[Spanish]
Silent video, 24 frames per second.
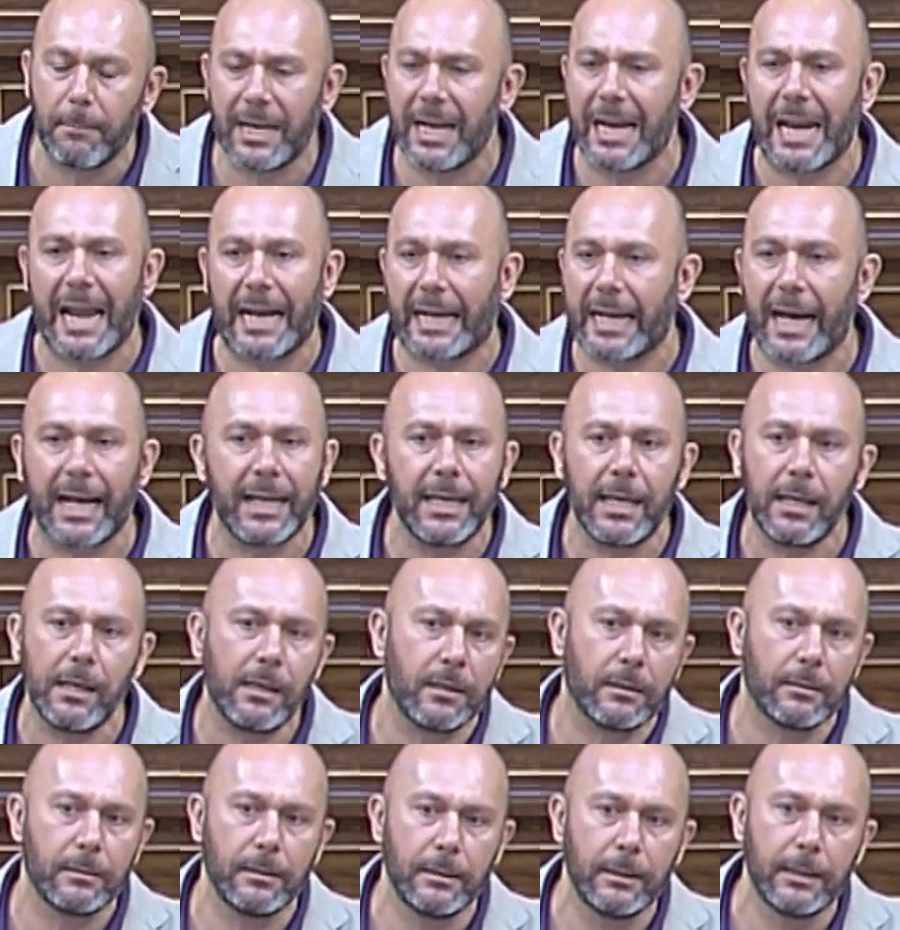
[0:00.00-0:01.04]
Mire, la calle
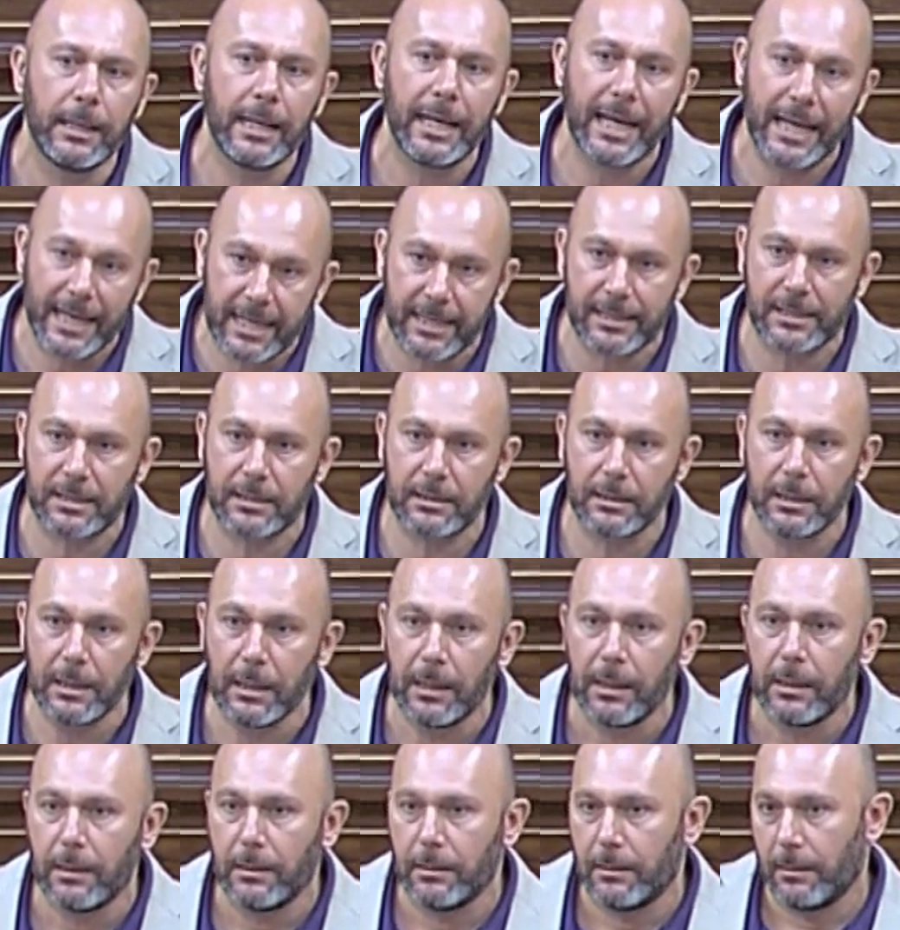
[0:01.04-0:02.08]
es
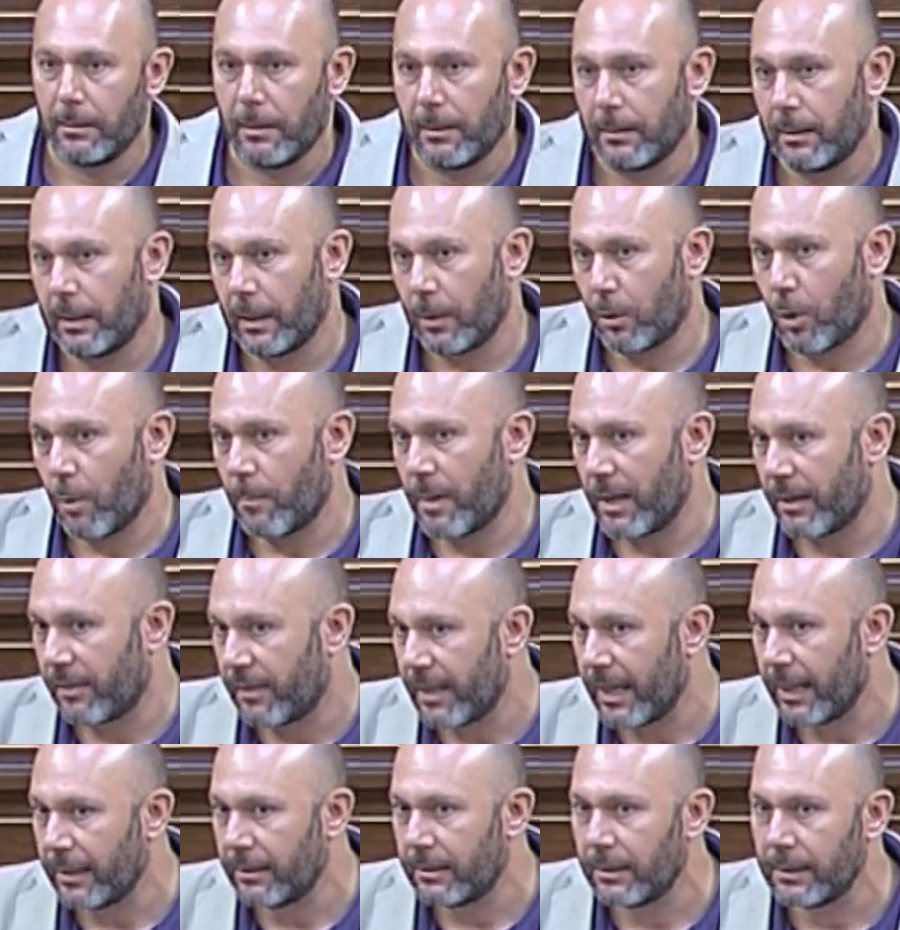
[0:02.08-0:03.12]
del
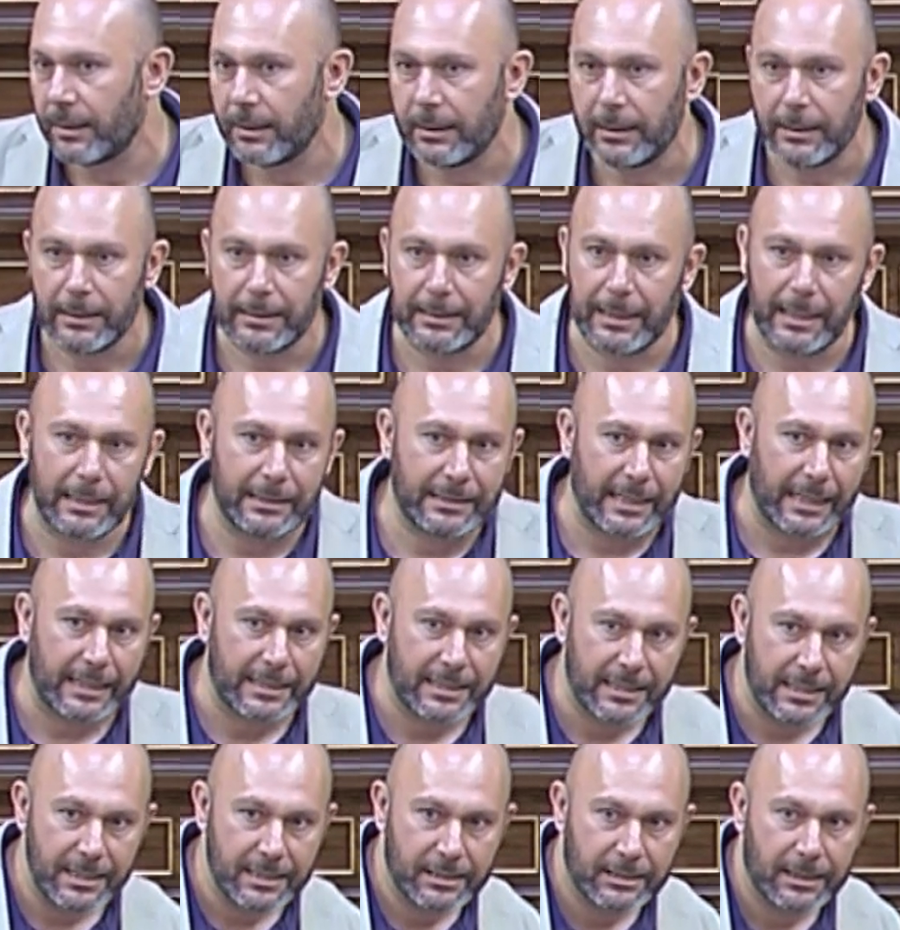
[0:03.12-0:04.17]
comerciante, del
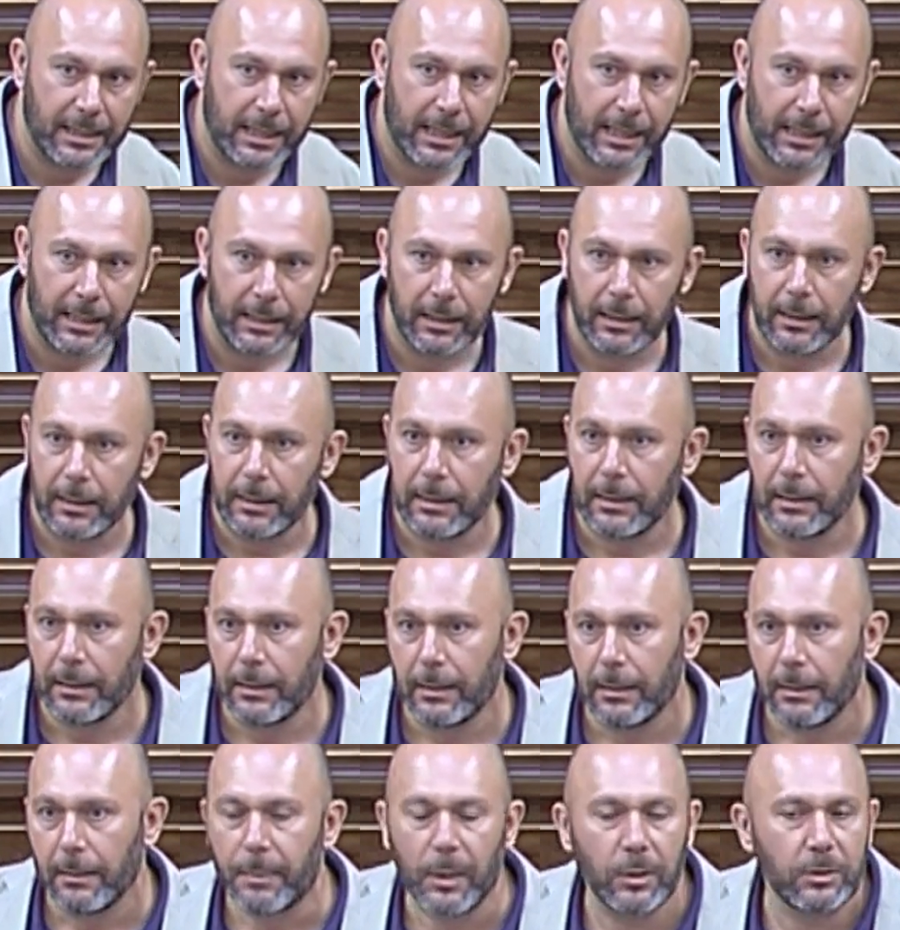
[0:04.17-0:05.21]
taxista,
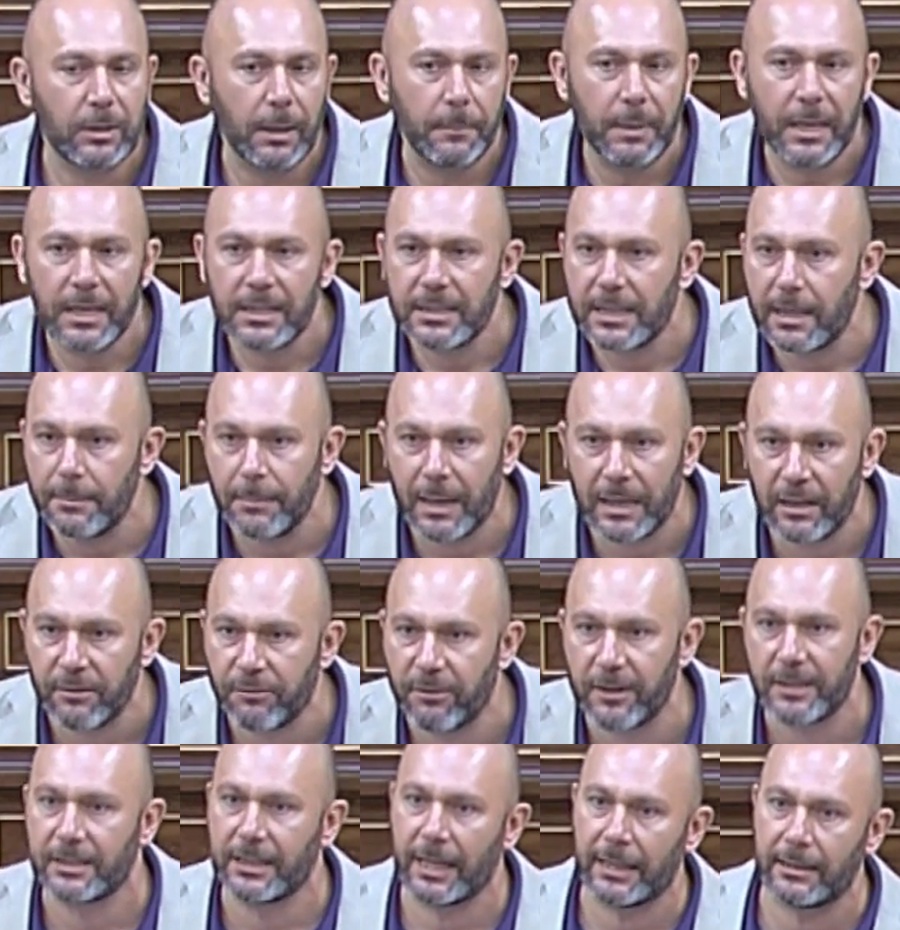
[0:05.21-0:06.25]
pero también es del
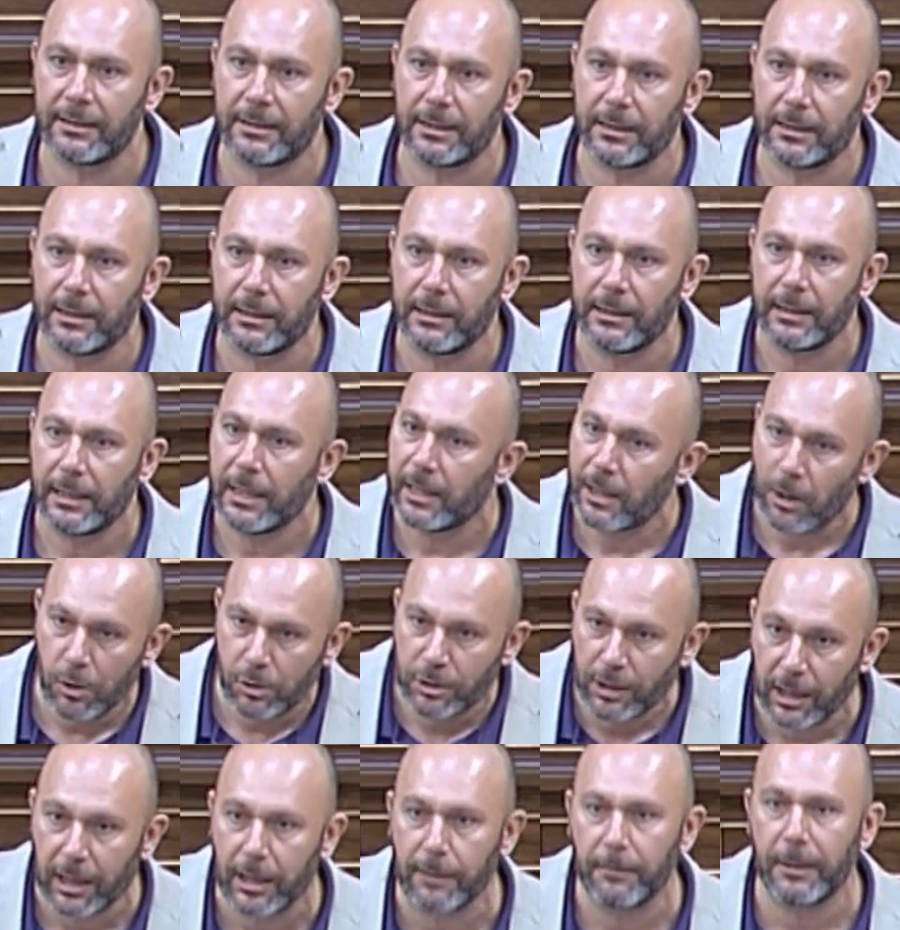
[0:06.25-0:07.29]
manifestante y de
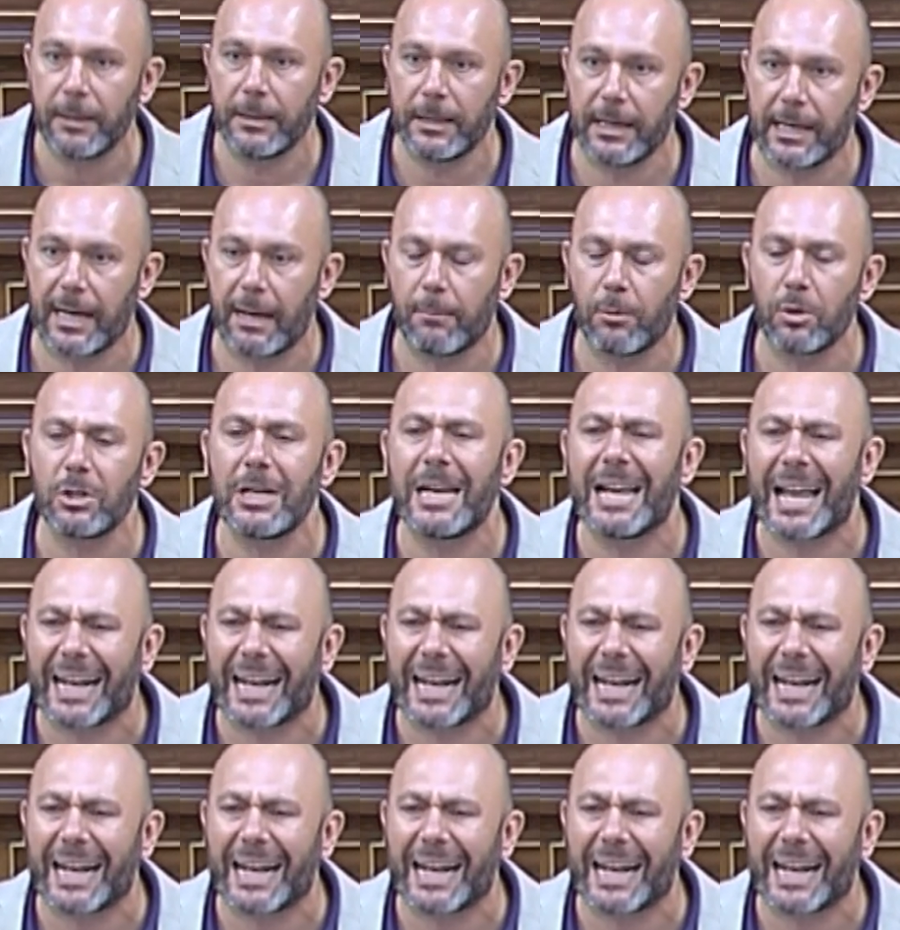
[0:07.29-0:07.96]
los que reivindicamos.